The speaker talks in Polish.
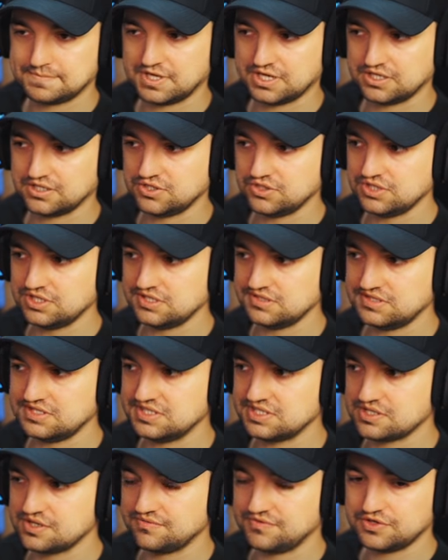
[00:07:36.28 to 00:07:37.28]
Tak, to nie jest
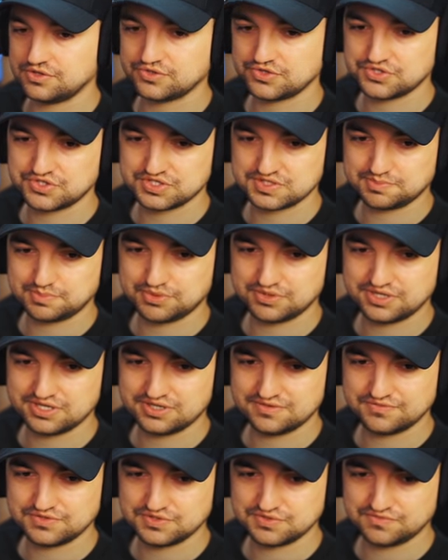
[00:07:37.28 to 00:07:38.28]
nic nowego, że się
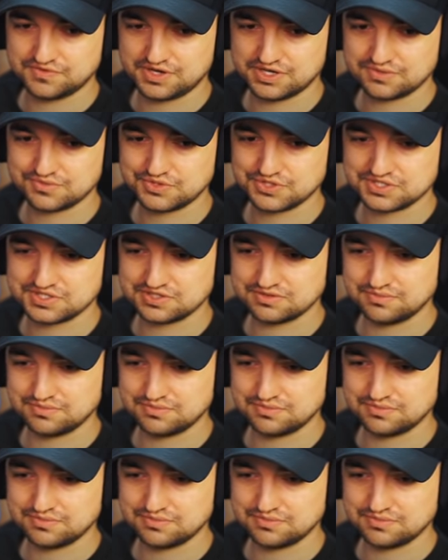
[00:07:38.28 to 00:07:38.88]
spoilery wysuwają, że są